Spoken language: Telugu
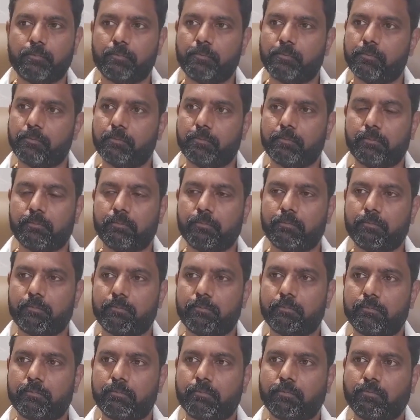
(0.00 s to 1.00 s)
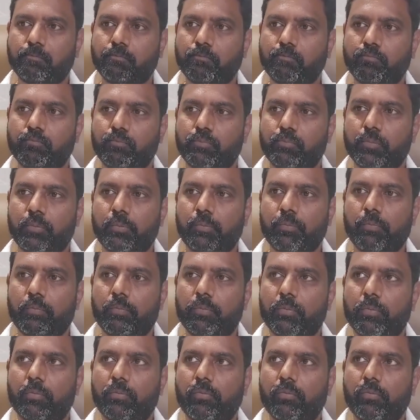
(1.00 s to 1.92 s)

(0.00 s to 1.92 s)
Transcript: ఈ రెండిట్లో ఏది ఓకే చేస్తారు మీరు